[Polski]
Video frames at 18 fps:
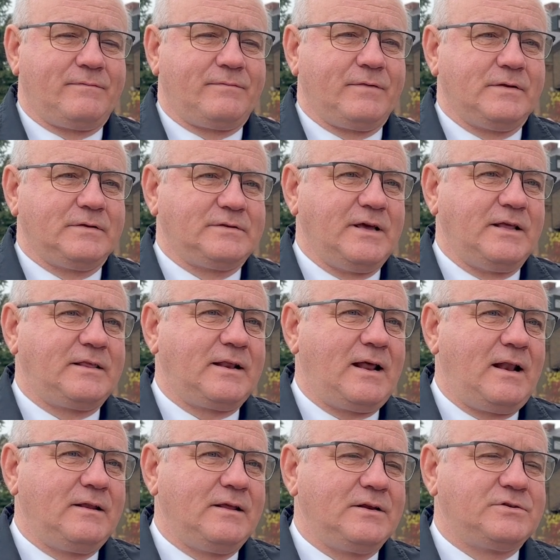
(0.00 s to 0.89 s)
w
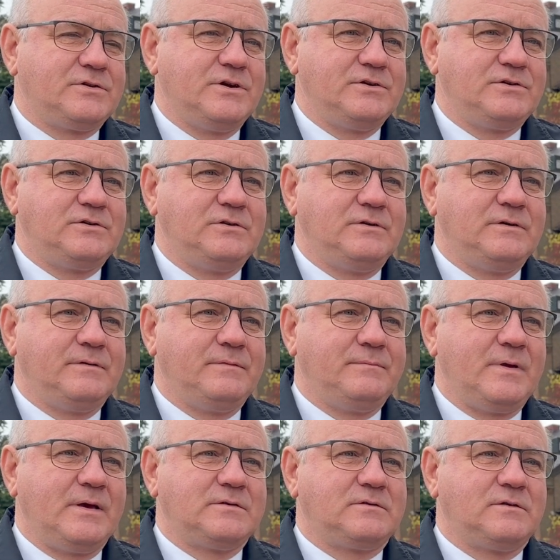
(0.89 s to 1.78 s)
centralnej części
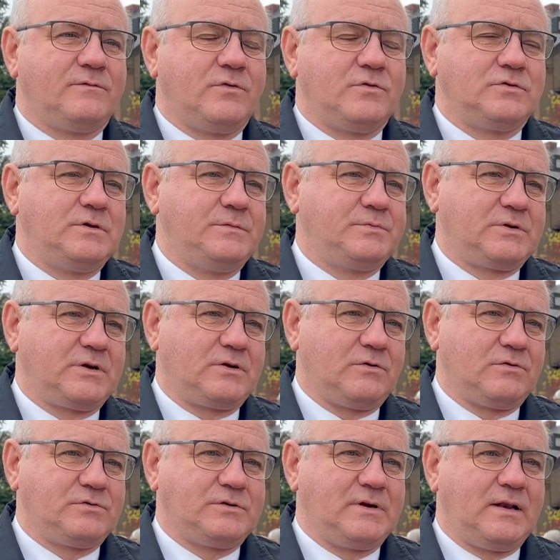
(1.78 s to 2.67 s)
miejscowości przy
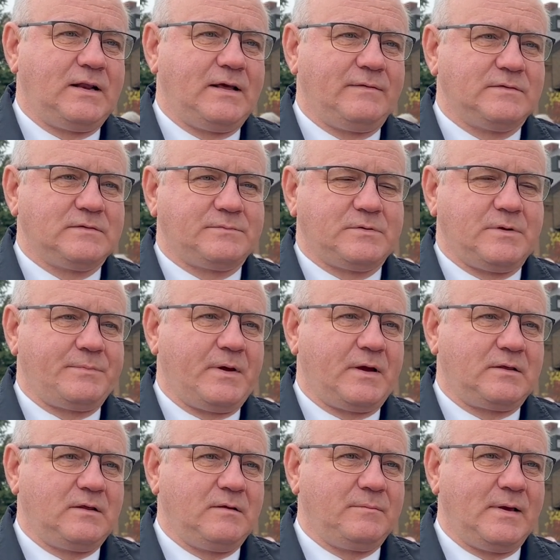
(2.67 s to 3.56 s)
kościele, więc w
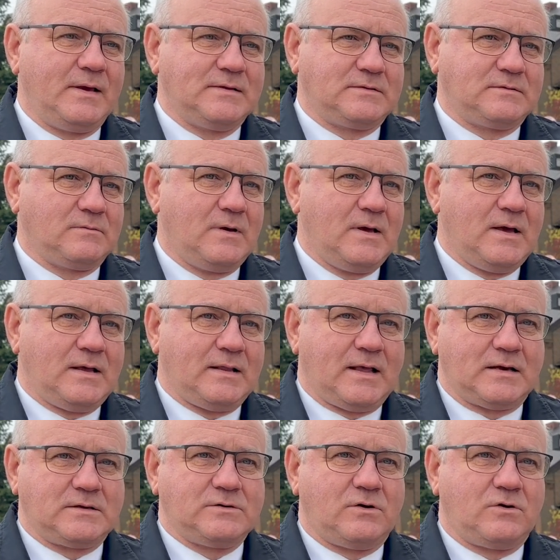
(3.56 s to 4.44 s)
przepięknym miejscu.
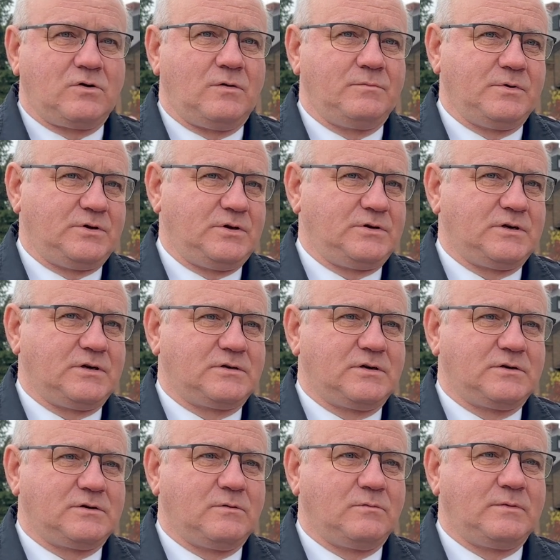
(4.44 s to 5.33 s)
Także ogromnie się
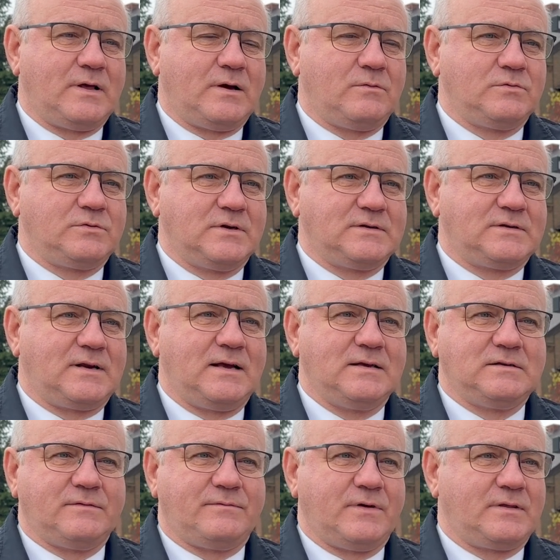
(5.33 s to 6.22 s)
cieszę, że udało się
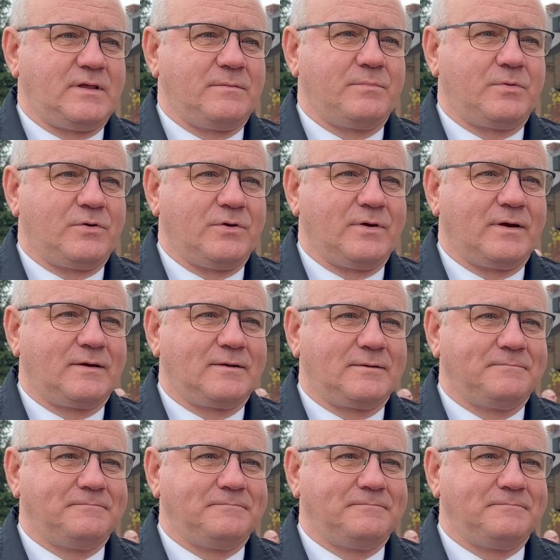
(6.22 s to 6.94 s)
zrealizować ten projekt.